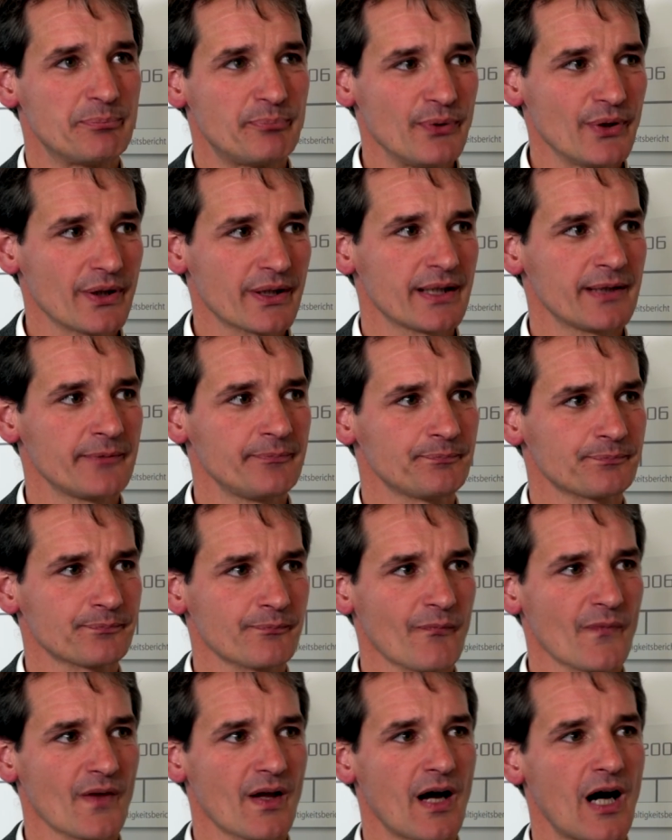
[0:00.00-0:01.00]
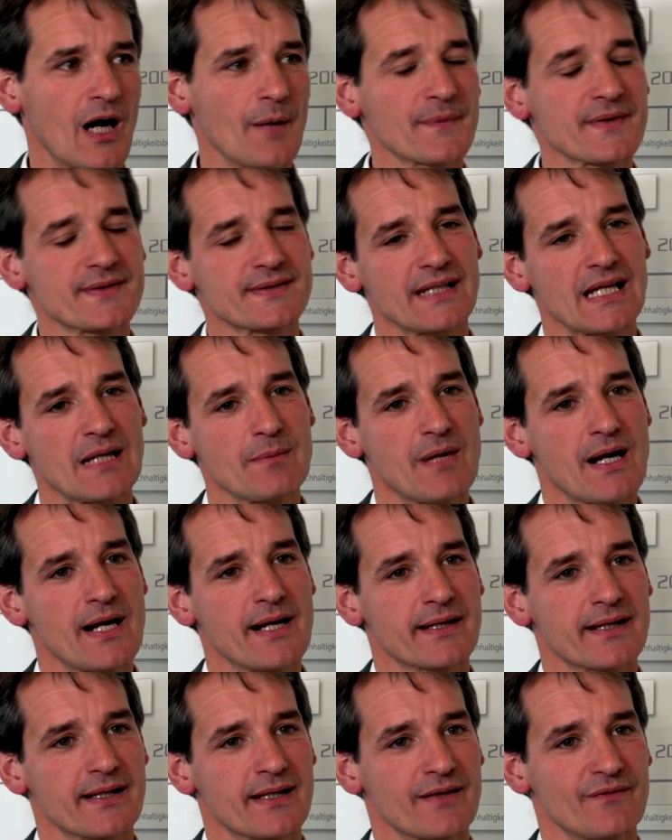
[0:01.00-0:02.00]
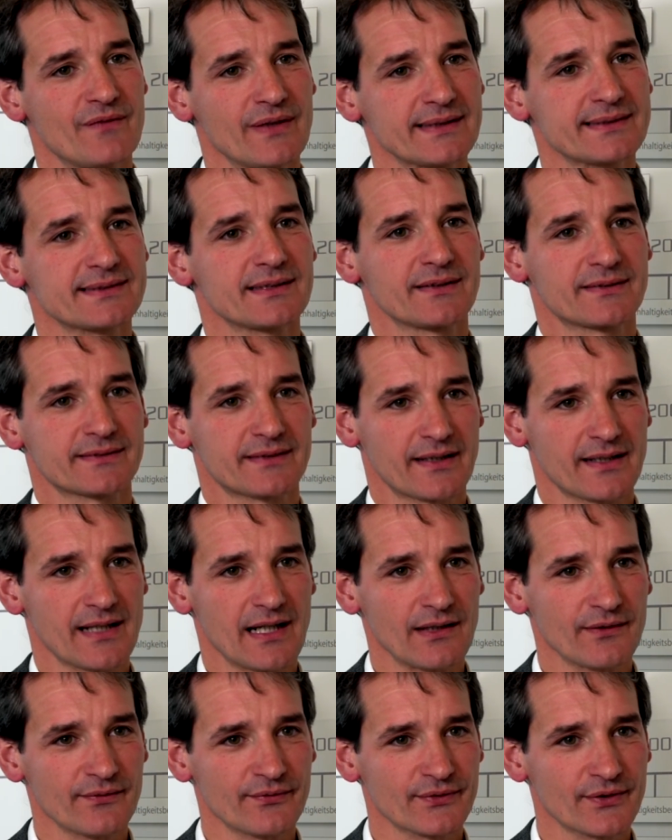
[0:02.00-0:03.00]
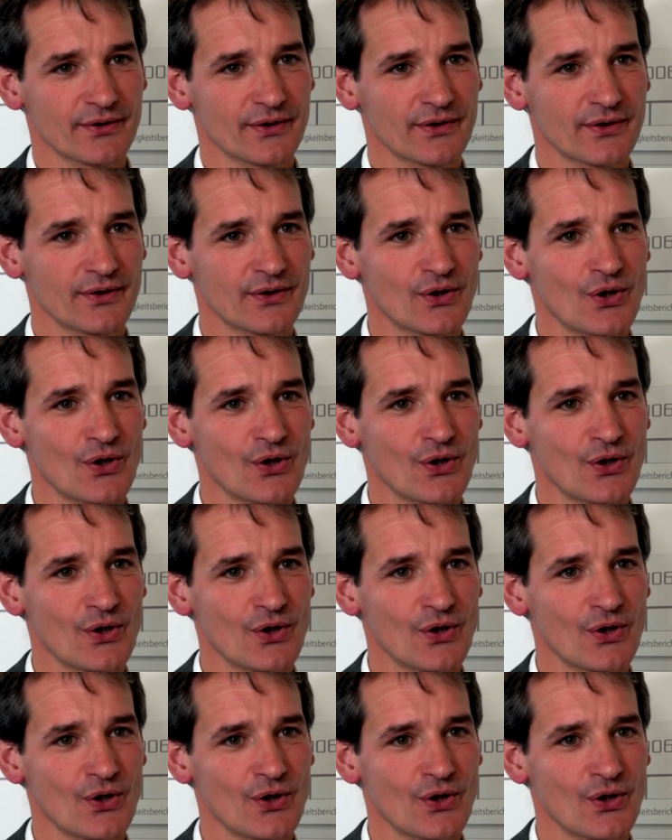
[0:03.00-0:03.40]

Bürger haben das ehemalige Wirtshaus gekauft